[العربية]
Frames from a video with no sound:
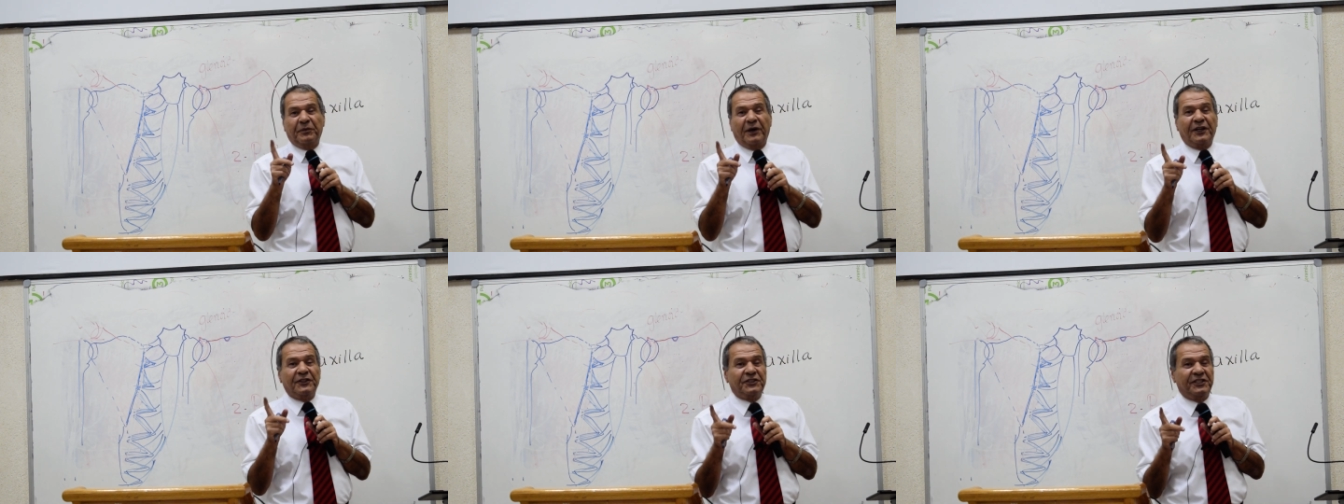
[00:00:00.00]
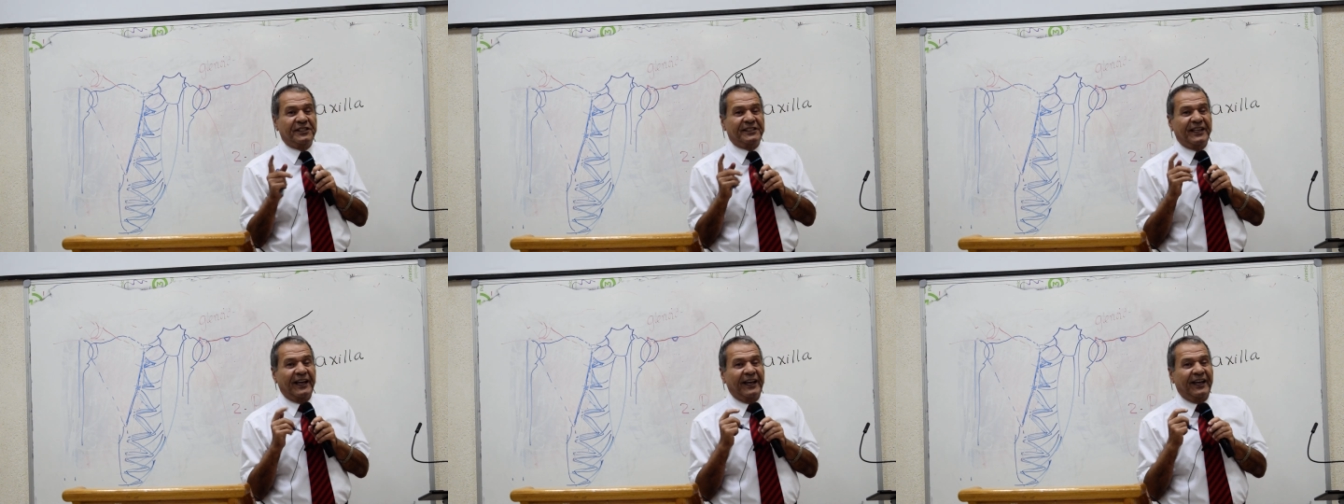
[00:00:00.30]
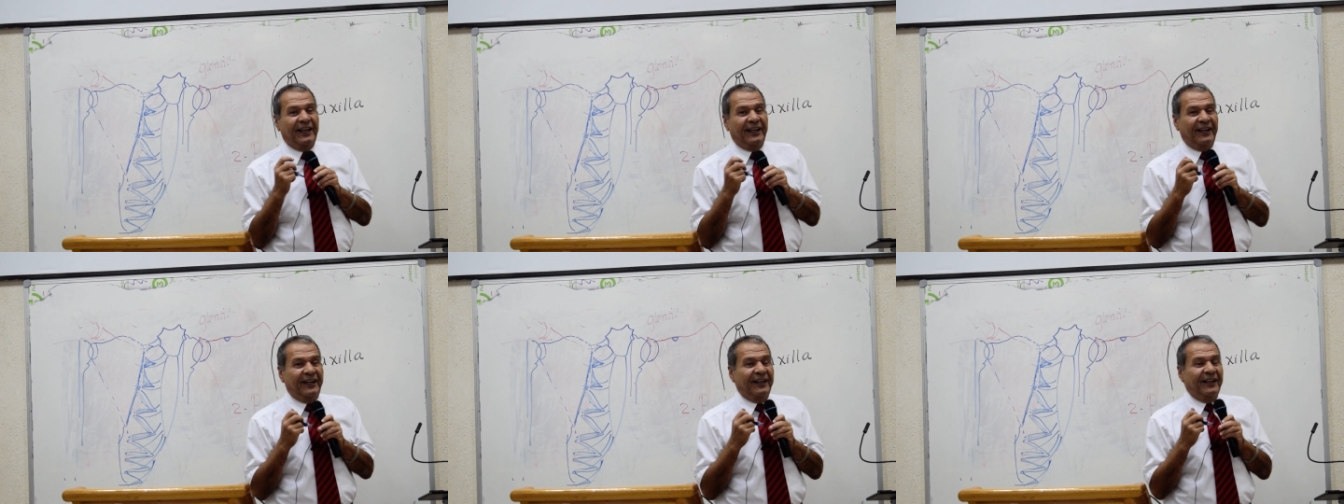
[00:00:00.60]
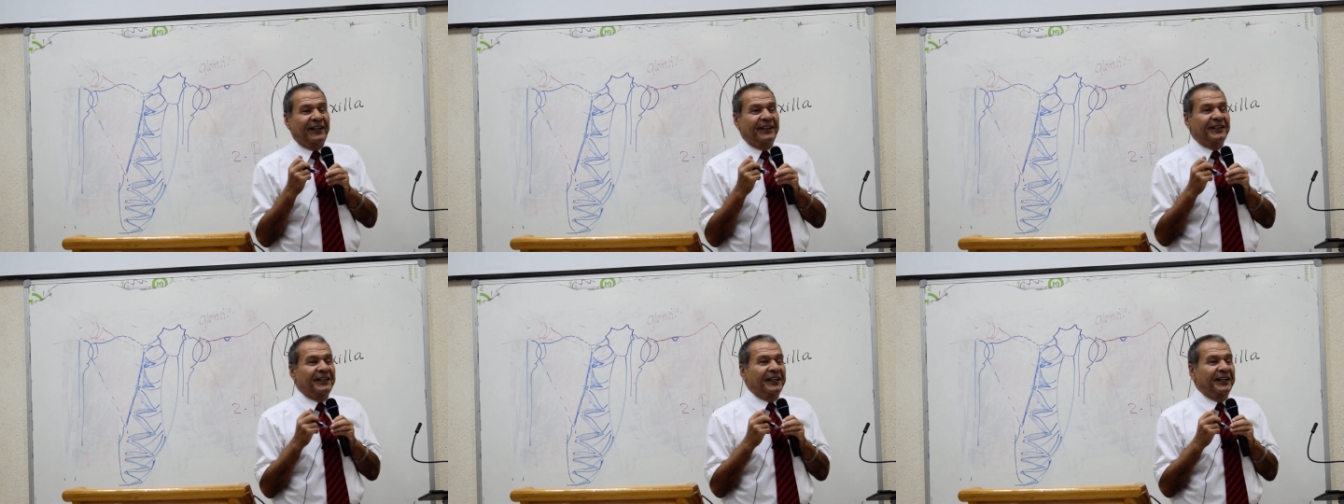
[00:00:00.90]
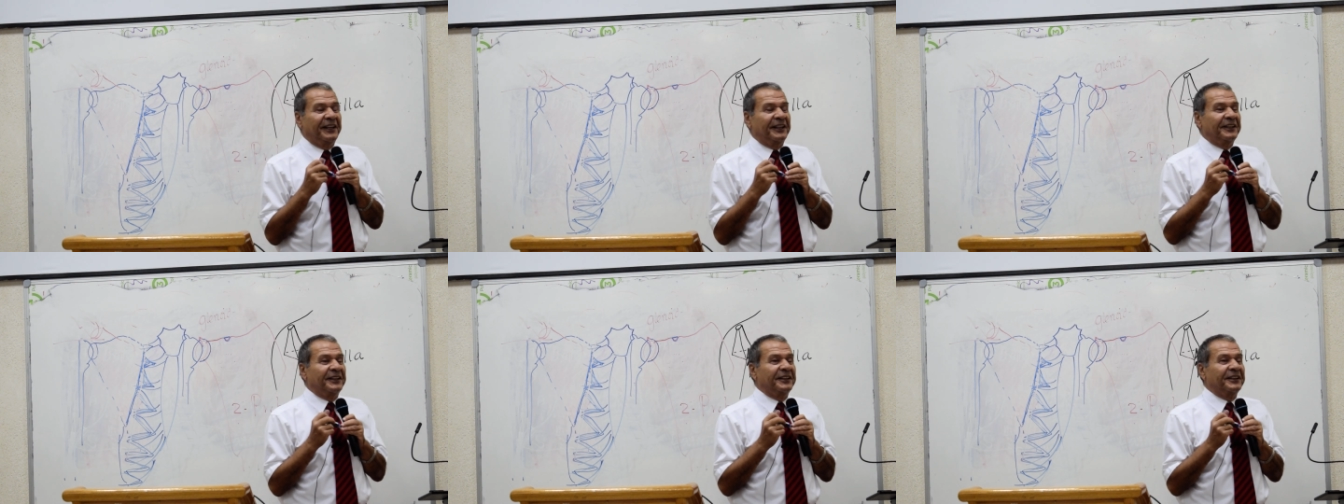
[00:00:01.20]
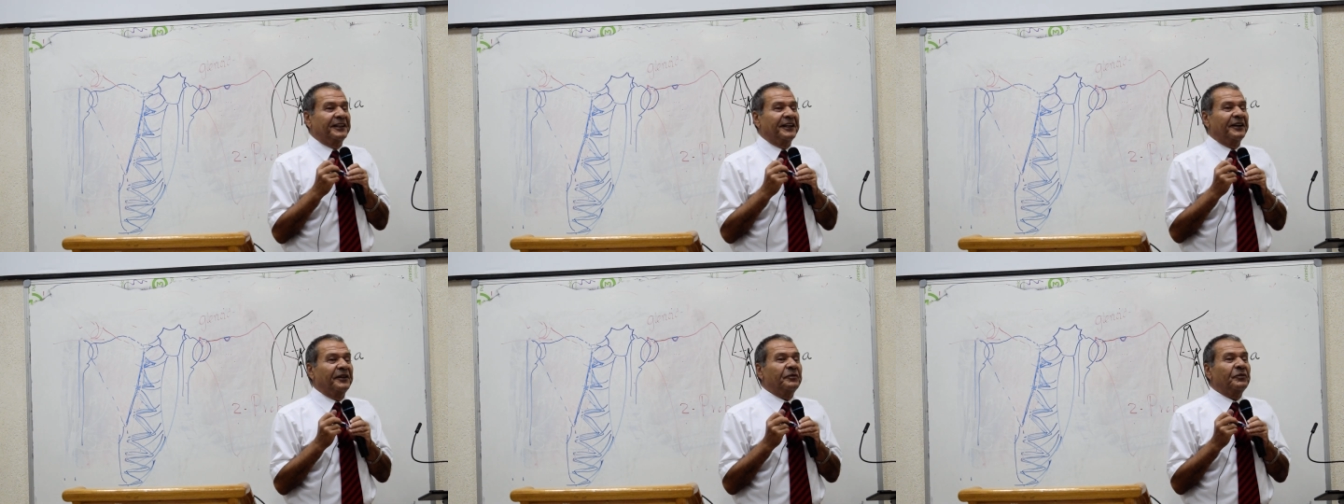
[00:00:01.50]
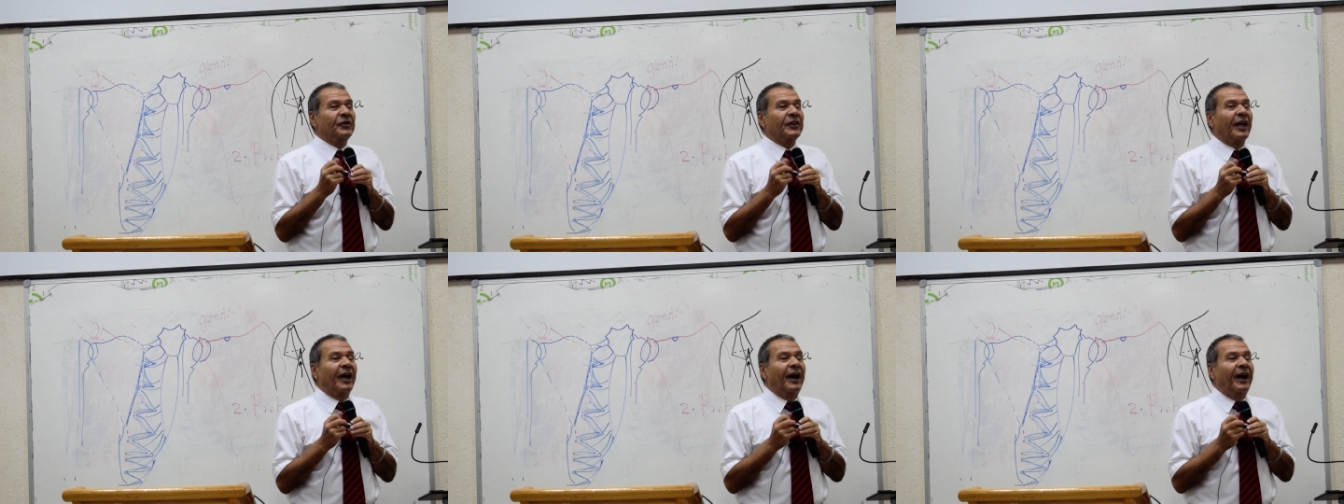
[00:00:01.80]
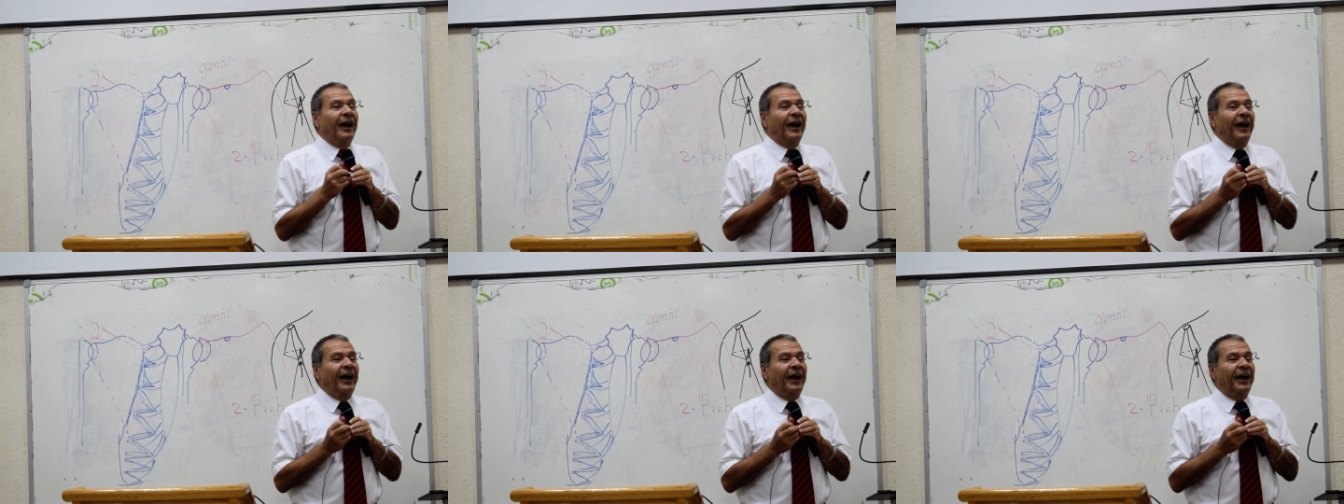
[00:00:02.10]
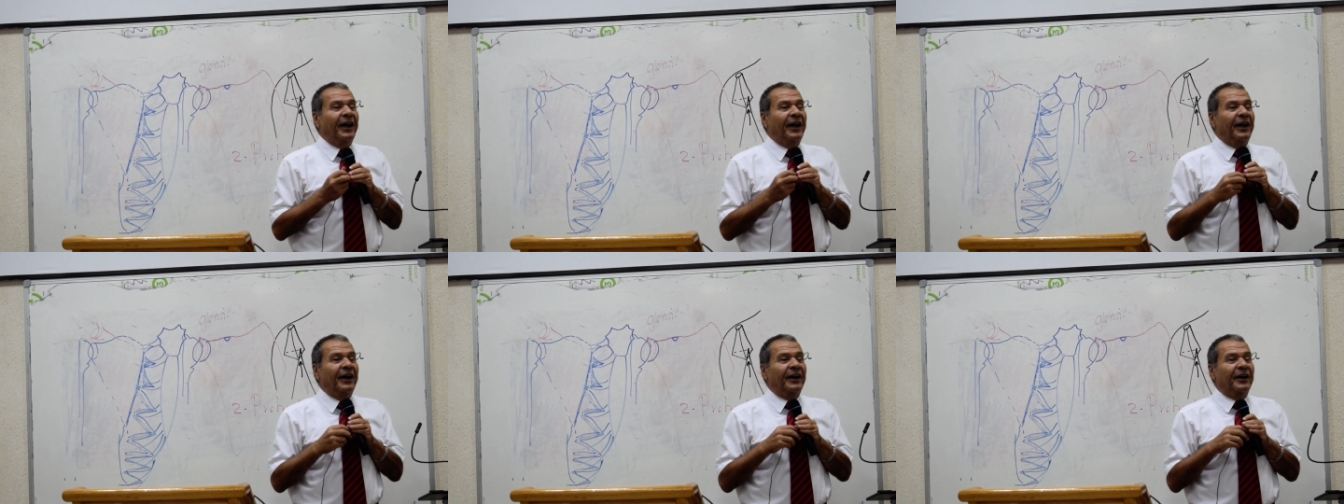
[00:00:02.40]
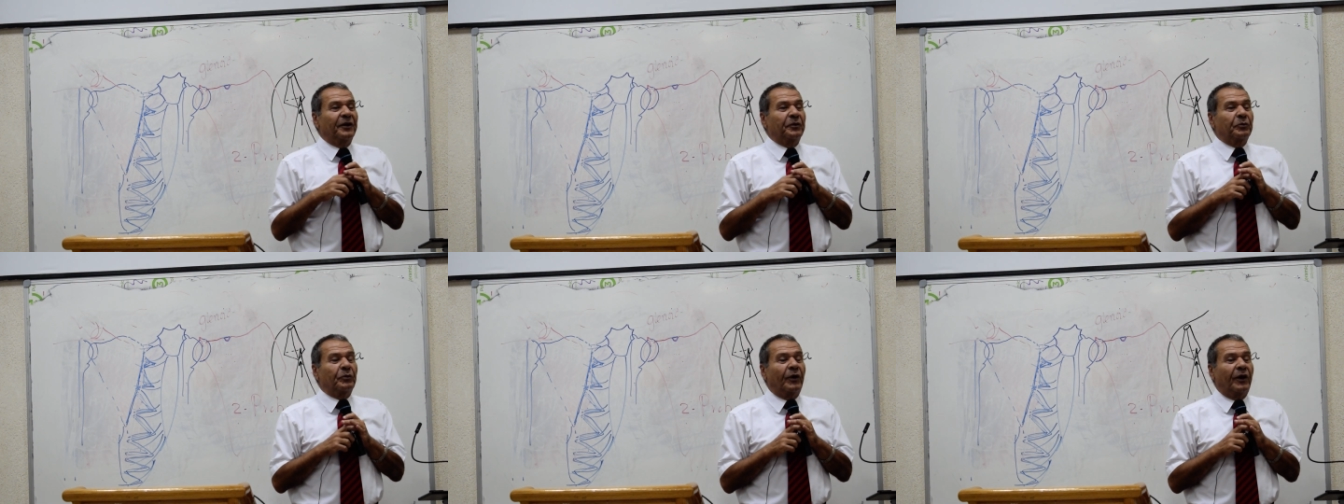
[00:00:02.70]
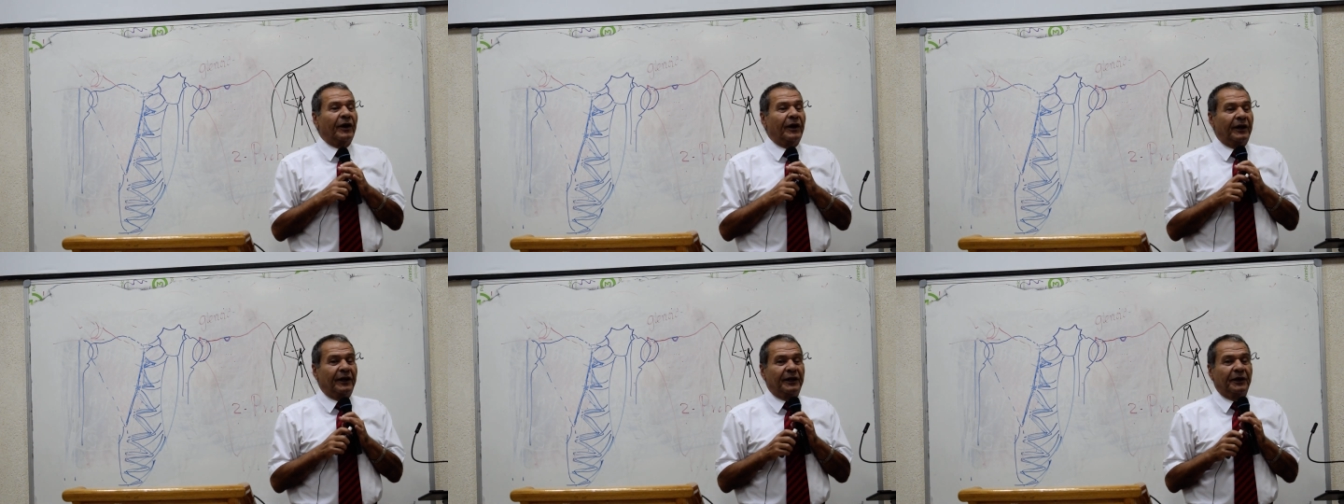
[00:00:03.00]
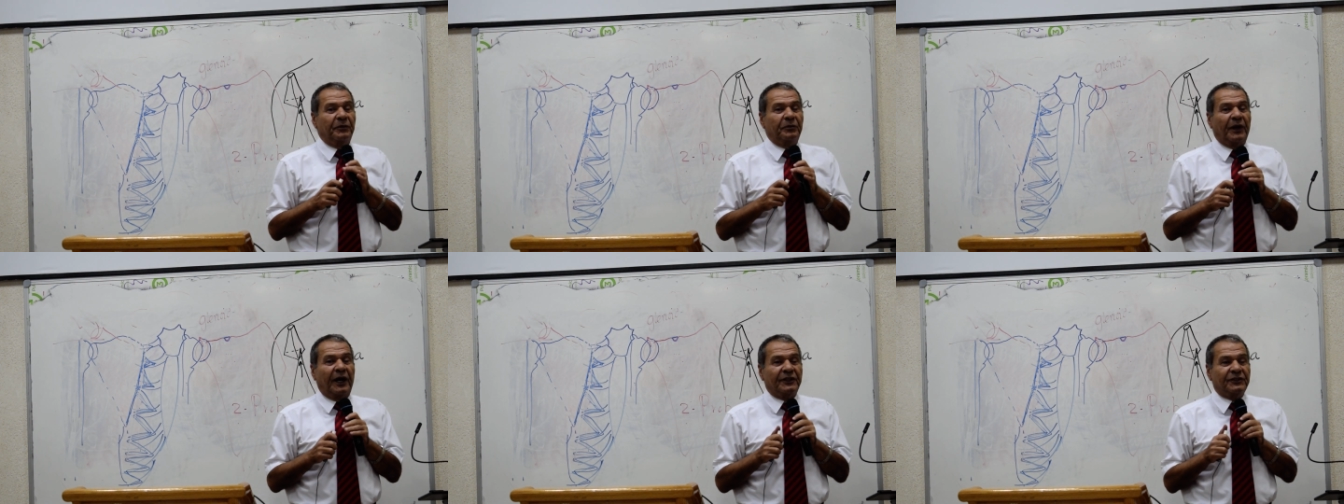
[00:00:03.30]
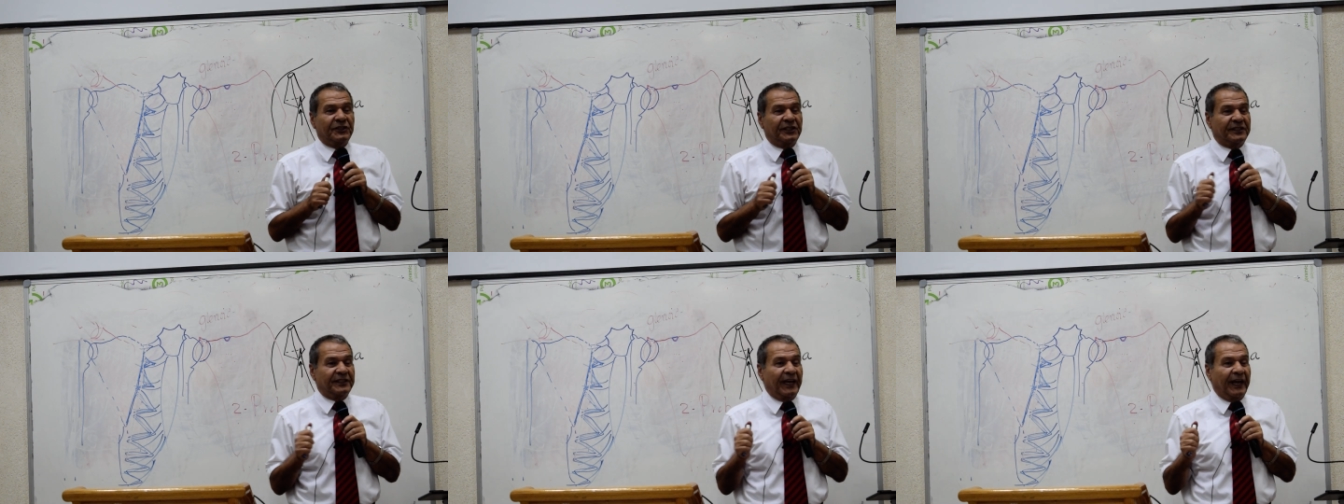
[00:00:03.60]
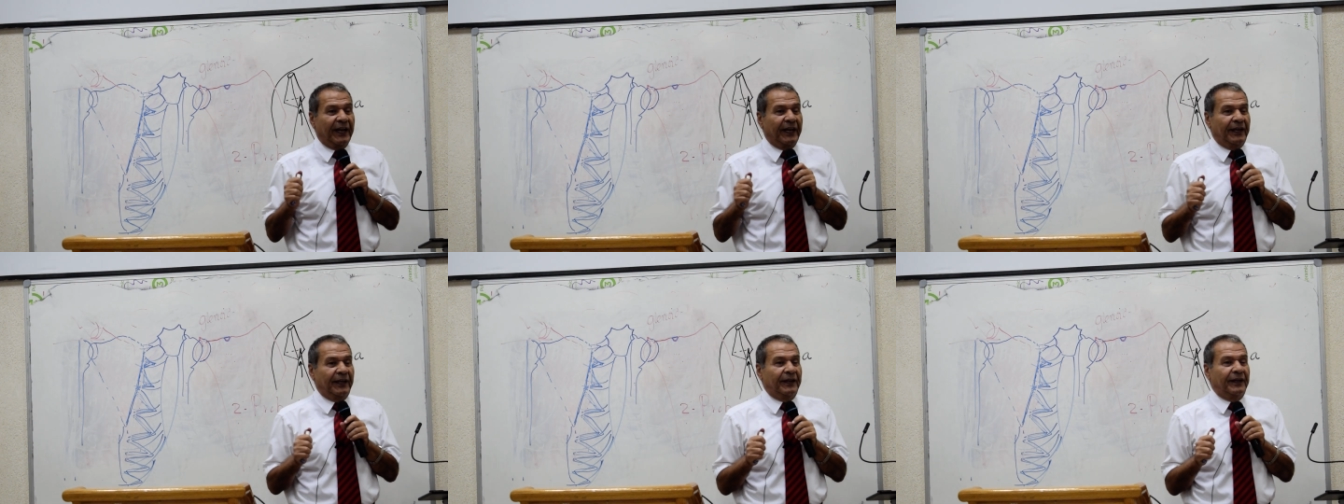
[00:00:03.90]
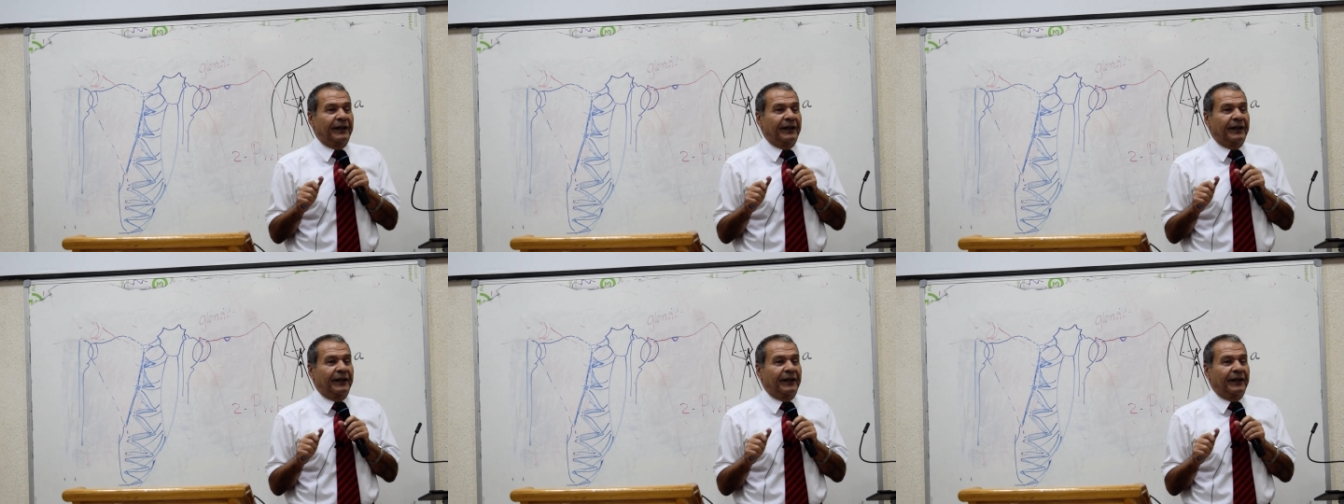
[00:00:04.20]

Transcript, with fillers: حدش يسجل لان ما حدش يسجل